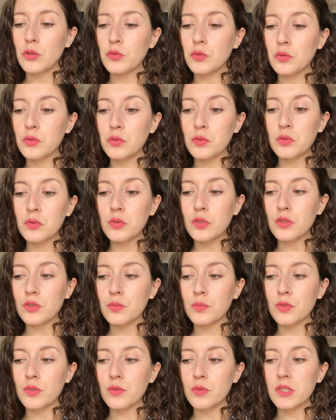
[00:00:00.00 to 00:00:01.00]
Du coup, euh,
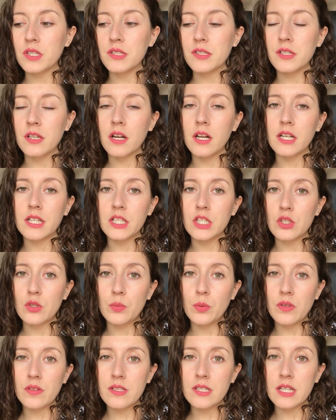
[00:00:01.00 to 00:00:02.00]
je me suis dit, tiens, allez,
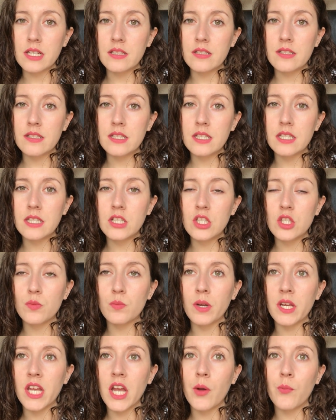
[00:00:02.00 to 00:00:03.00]
je prends celle-ci,
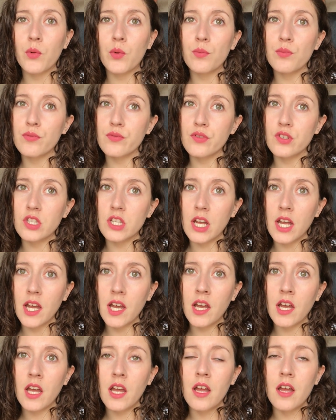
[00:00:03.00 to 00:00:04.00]
je paye un peu plus
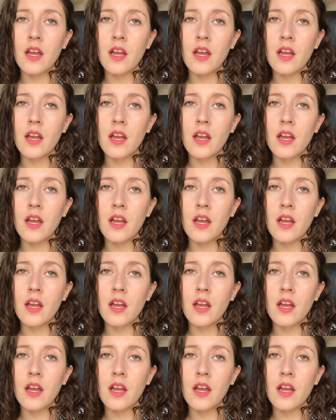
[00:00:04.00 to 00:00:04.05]
cher,